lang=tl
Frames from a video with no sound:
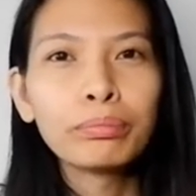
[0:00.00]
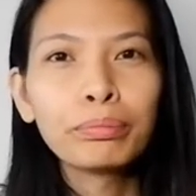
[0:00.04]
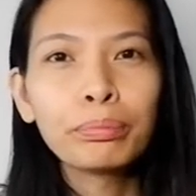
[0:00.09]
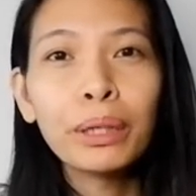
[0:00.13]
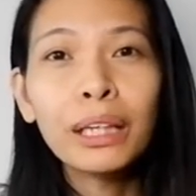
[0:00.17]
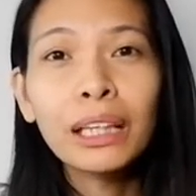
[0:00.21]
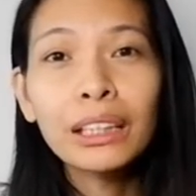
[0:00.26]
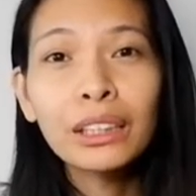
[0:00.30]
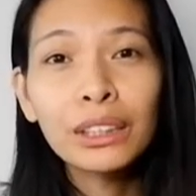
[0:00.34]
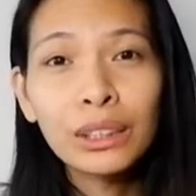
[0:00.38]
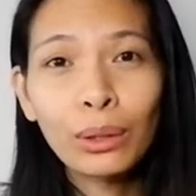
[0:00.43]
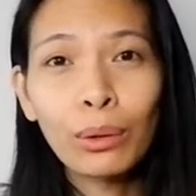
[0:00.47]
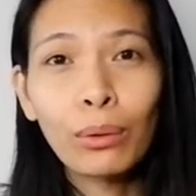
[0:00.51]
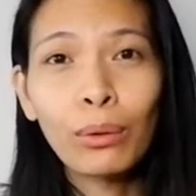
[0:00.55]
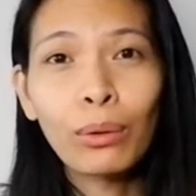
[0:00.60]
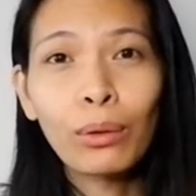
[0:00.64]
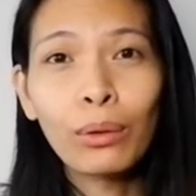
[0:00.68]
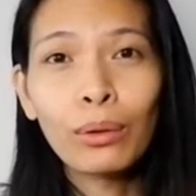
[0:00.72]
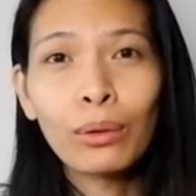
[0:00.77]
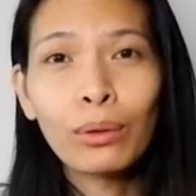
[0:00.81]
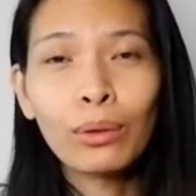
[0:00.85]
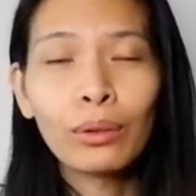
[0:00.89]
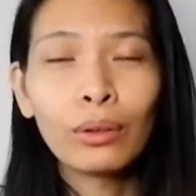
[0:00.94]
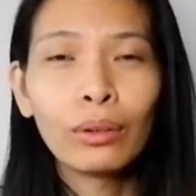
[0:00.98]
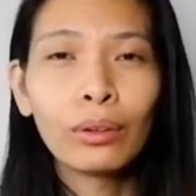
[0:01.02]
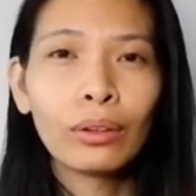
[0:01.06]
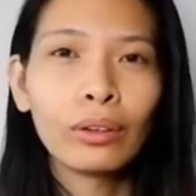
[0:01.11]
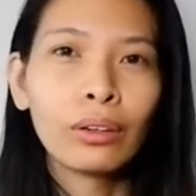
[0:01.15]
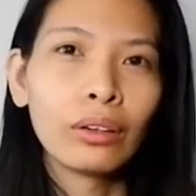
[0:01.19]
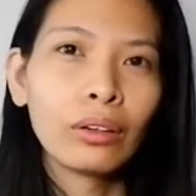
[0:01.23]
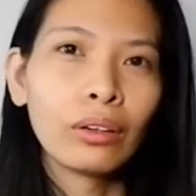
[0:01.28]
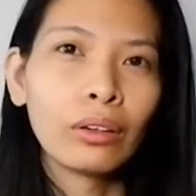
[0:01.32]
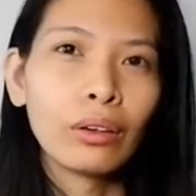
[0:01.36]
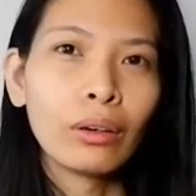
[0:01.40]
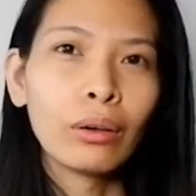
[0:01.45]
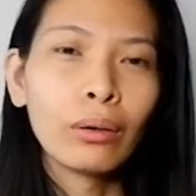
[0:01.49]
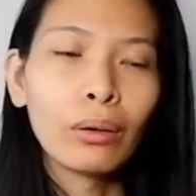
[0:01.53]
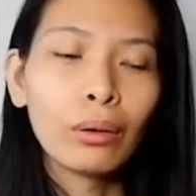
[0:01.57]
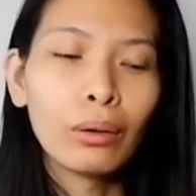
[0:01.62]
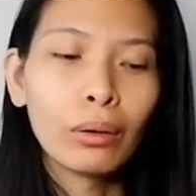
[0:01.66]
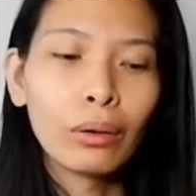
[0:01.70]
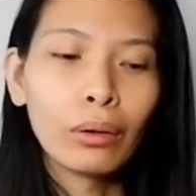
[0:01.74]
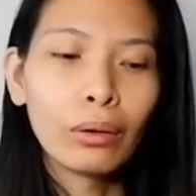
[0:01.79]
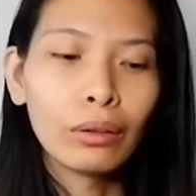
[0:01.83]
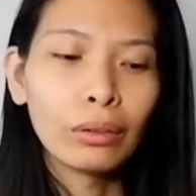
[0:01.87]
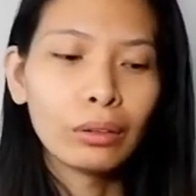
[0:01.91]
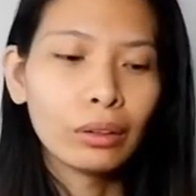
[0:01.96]
piso o
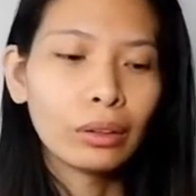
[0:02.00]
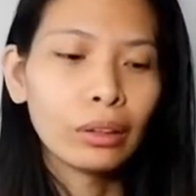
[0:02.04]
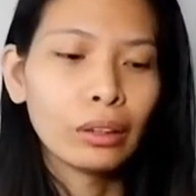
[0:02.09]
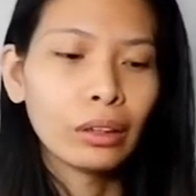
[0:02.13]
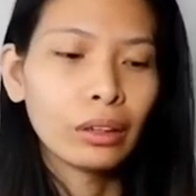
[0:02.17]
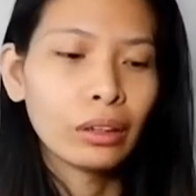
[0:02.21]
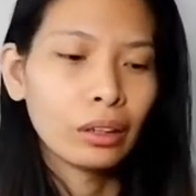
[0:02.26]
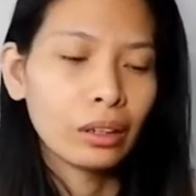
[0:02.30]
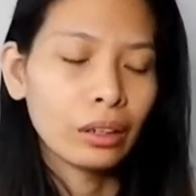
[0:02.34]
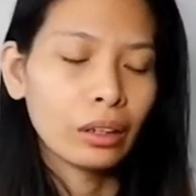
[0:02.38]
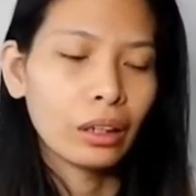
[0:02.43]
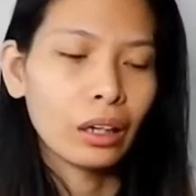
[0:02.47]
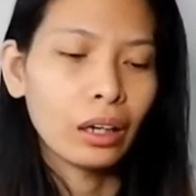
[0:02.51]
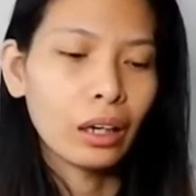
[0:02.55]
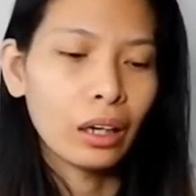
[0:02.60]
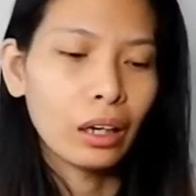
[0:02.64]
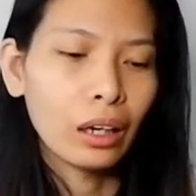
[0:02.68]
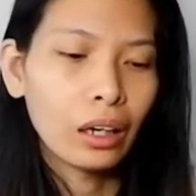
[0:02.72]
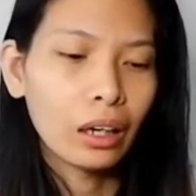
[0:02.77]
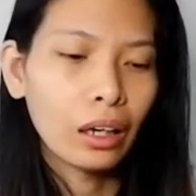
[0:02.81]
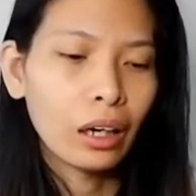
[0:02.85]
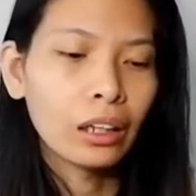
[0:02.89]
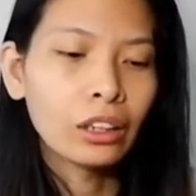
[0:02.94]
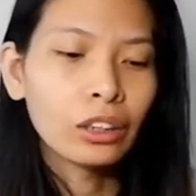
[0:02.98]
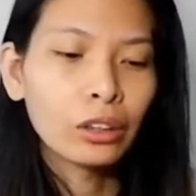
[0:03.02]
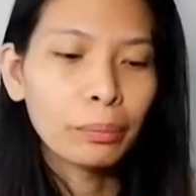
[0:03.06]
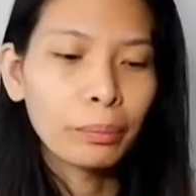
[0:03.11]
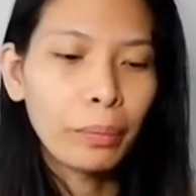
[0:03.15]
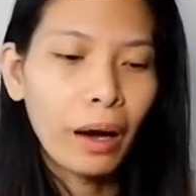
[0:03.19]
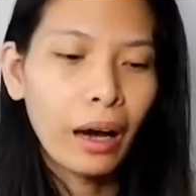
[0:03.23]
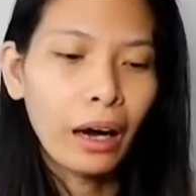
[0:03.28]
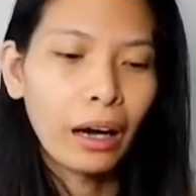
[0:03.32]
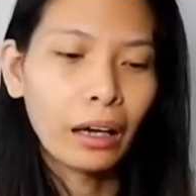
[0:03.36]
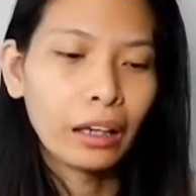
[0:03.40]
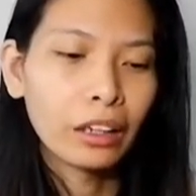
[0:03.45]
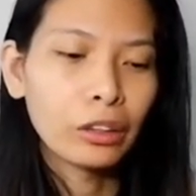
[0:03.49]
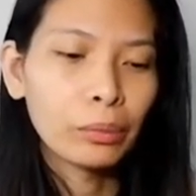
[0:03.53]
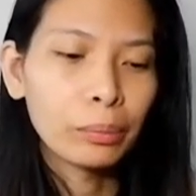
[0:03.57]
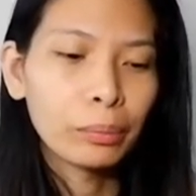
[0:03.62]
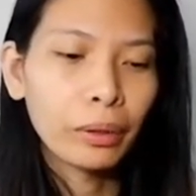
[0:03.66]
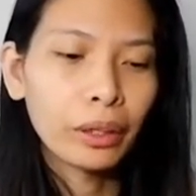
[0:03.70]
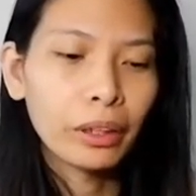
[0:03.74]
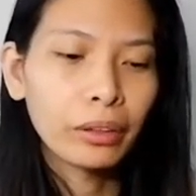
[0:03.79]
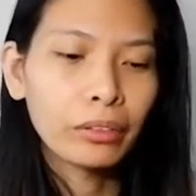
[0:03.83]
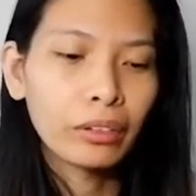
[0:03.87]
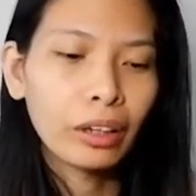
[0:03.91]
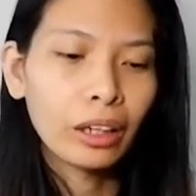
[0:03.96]
ano pa, ano
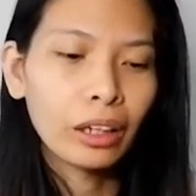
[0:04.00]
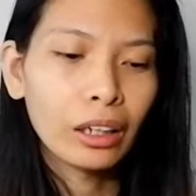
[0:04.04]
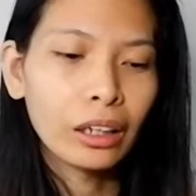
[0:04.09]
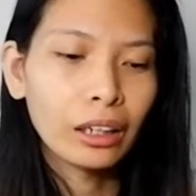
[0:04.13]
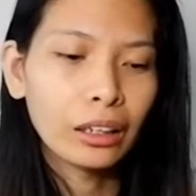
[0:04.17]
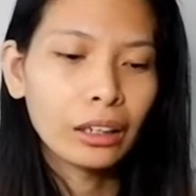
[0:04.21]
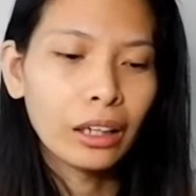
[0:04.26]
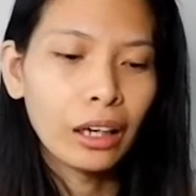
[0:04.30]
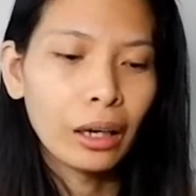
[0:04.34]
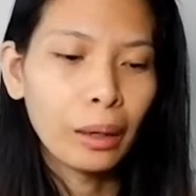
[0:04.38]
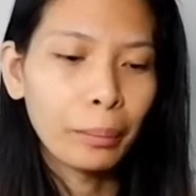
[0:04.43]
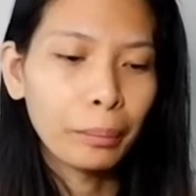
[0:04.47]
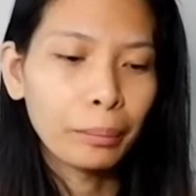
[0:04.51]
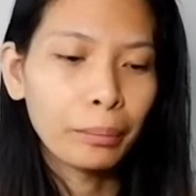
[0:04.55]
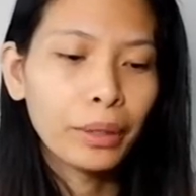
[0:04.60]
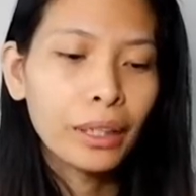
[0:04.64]
pa yung nakalagay?